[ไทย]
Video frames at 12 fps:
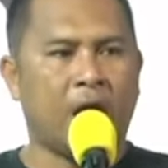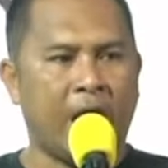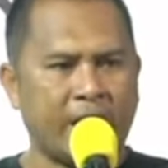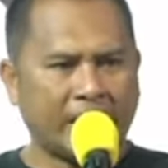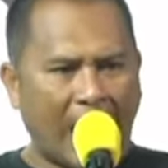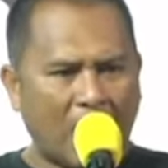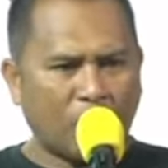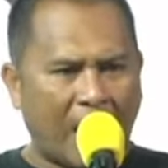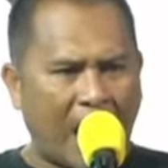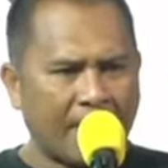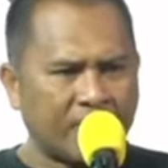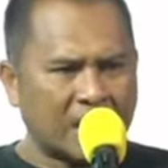ให้ก้าว
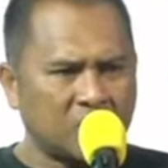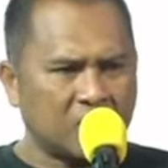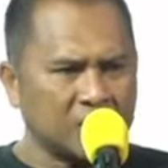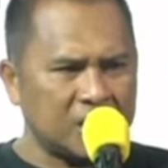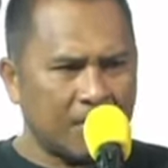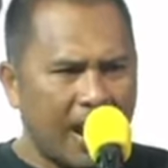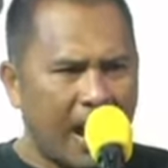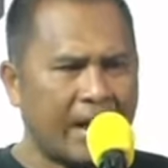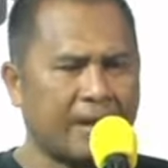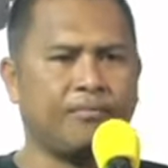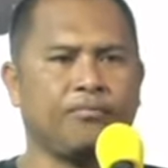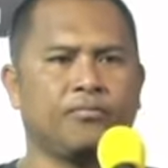ข้ามทักษิณเสียบ้าง
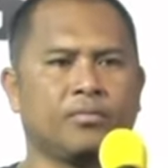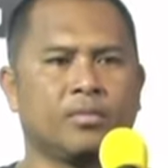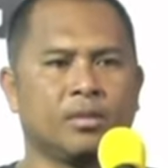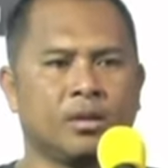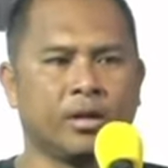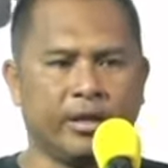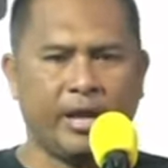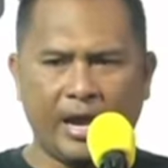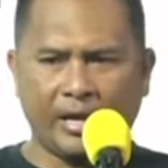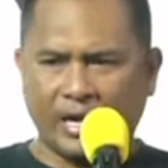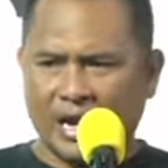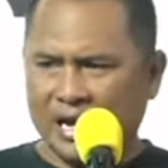เด็ก
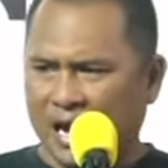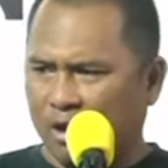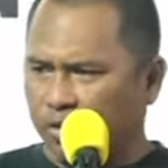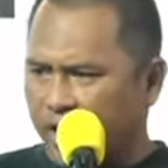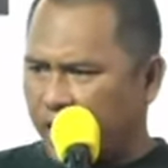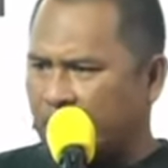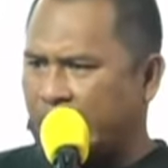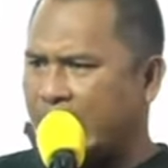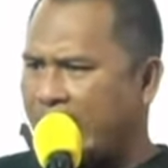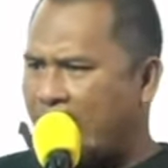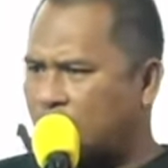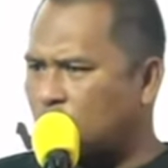ดื้อเหล่านี้ที่
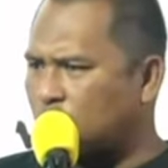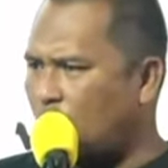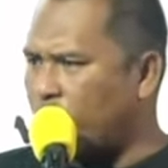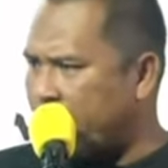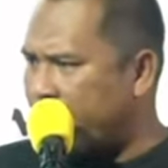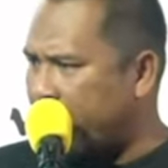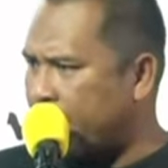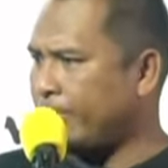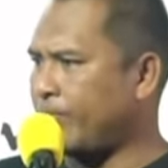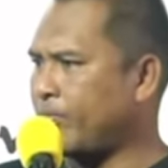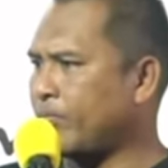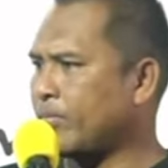นั่งอยู่ตรงนี้
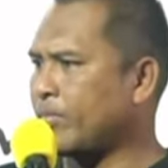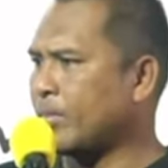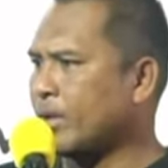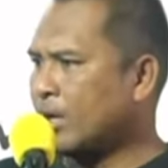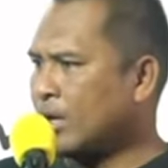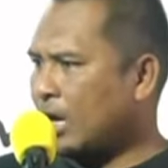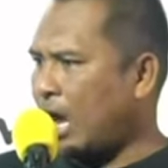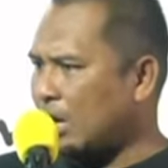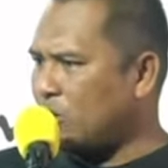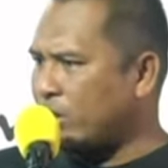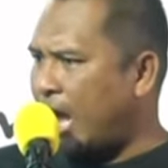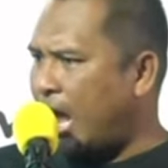ก
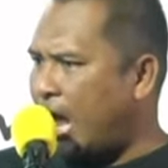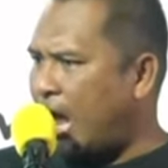รุณา